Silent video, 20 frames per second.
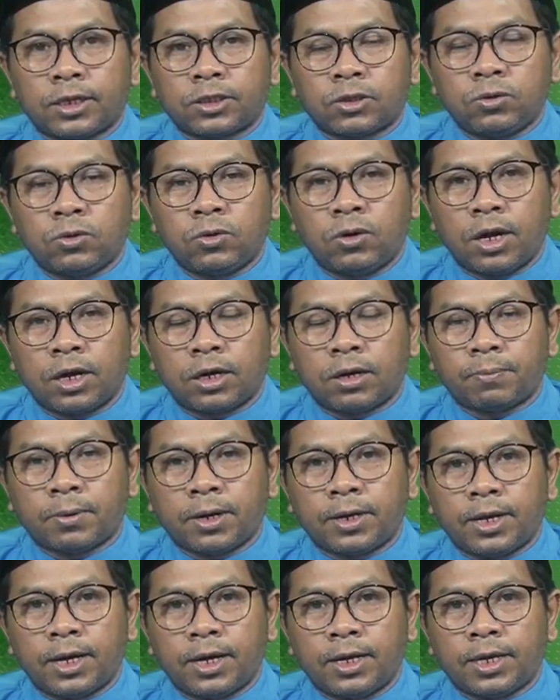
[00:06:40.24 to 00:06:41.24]
atau juga
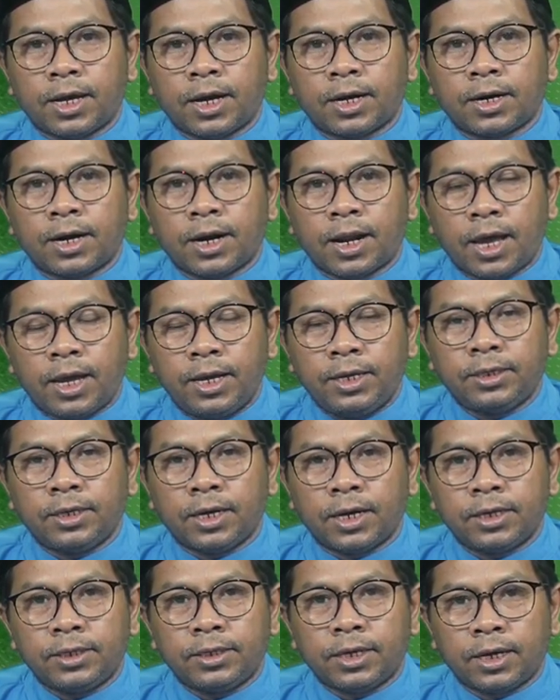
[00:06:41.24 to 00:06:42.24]
kepada yang
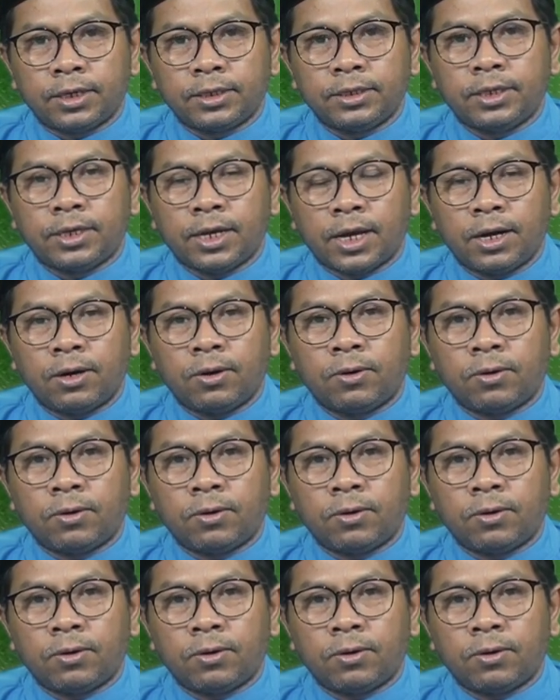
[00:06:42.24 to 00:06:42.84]
lainnya yang dia